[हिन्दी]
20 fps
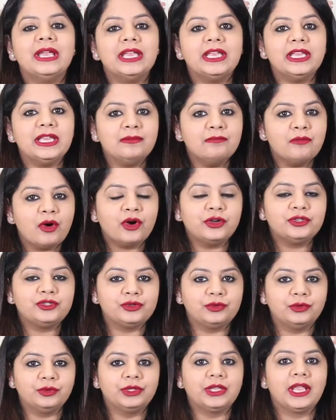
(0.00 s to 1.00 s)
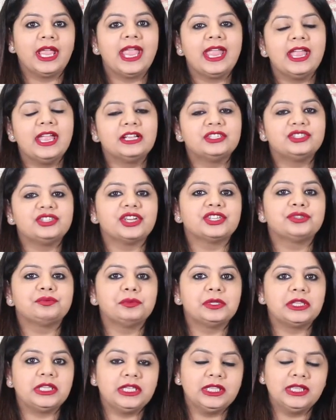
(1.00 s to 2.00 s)
में ही मौजूद एक
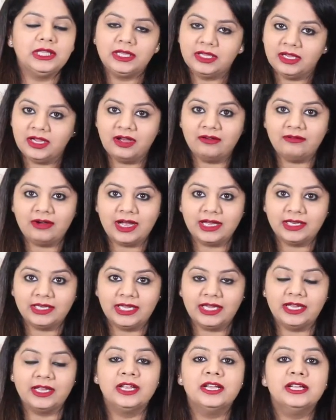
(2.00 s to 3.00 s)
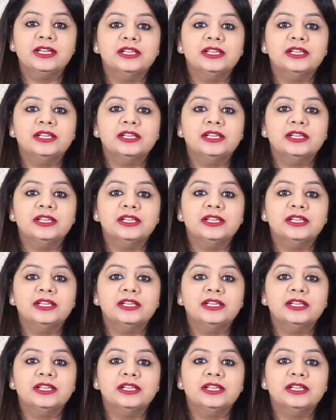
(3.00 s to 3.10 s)
चश्मदीद गवाह ने